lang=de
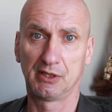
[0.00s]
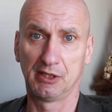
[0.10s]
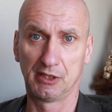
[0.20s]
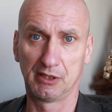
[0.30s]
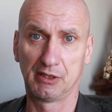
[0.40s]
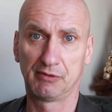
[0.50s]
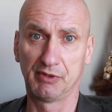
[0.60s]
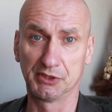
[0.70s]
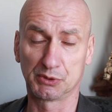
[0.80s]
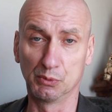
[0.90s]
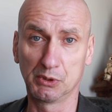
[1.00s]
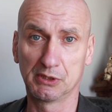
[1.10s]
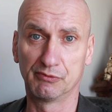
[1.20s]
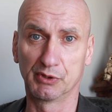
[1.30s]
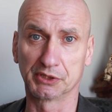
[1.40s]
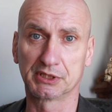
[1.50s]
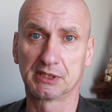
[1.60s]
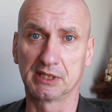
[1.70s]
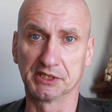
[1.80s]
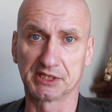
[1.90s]
äh, wenn es dunkel wird,
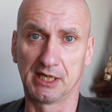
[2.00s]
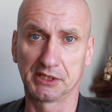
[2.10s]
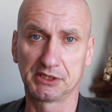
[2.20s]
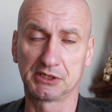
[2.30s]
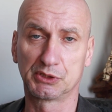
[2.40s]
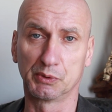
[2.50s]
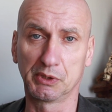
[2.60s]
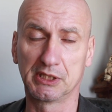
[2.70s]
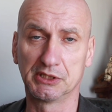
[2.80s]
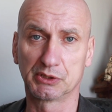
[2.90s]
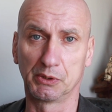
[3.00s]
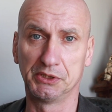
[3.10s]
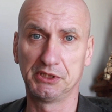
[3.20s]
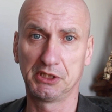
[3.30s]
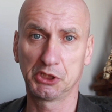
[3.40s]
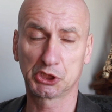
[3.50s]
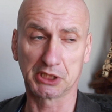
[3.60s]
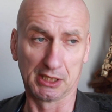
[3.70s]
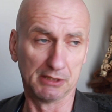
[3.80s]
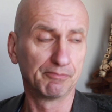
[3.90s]
ganz artig zurückgehen sollen in den
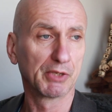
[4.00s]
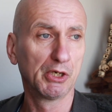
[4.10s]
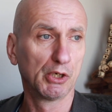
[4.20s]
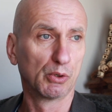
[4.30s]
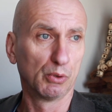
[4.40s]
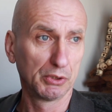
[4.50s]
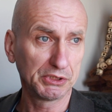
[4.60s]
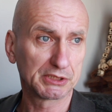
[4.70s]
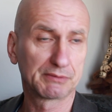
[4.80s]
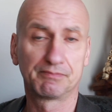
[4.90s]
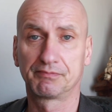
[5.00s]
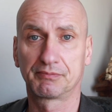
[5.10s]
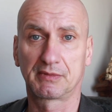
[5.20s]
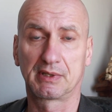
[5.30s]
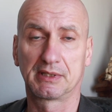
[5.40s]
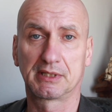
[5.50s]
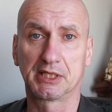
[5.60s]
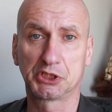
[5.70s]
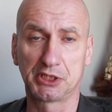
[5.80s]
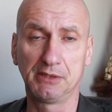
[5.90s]
Stall. Und
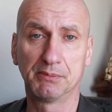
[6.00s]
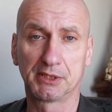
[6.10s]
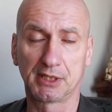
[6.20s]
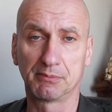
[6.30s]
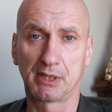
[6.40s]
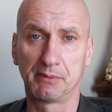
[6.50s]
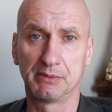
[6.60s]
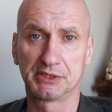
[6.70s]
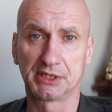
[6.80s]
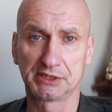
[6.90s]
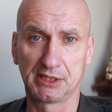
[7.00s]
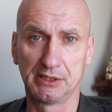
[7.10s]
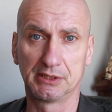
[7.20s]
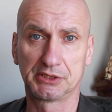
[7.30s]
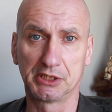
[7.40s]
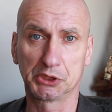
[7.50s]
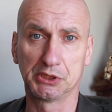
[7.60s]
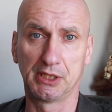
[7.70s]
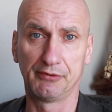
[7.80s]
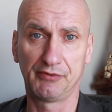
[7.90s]
das stellt man dann beim Sazen sehr
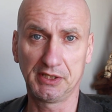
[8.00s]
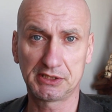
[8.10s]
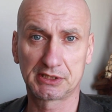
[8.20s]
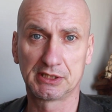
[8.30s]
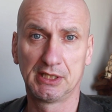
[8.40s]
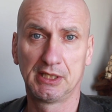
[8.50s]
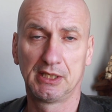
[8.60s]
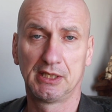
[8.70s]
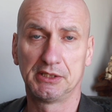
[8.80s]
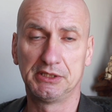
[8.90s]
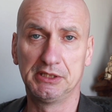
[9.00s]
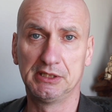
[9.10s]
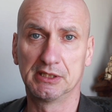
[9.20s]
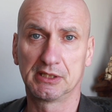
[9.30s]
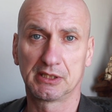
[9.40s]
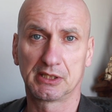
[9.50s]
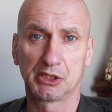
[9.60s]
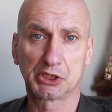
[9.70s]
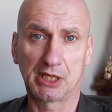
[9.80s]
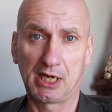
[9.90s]
schnell fest. Die
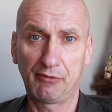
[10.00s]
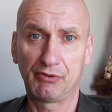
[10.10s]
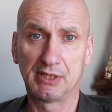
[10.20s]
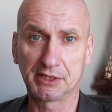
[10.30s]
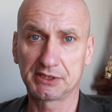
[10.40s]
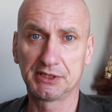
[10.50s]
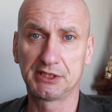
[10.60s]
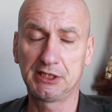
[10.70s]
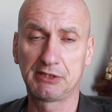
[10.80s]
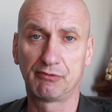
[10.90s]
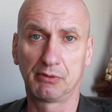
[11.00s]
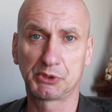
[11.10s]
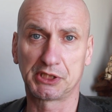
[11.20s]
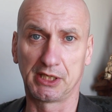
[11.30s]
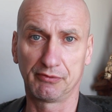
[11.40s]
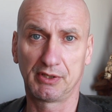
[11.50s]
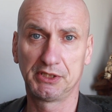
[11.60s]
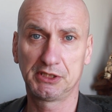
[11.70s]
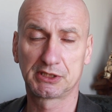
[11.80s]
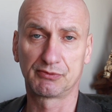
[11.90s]
Schafe lassen sich vom Schäfer
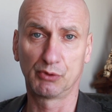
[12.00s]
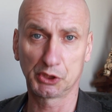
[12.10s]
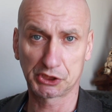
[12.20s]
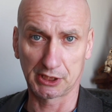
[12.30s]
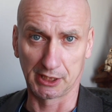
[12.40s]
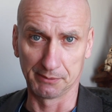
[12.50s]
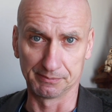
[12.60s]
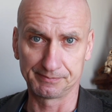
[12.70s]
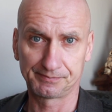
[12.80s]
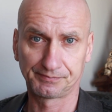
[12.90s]
nichts vorschreiben.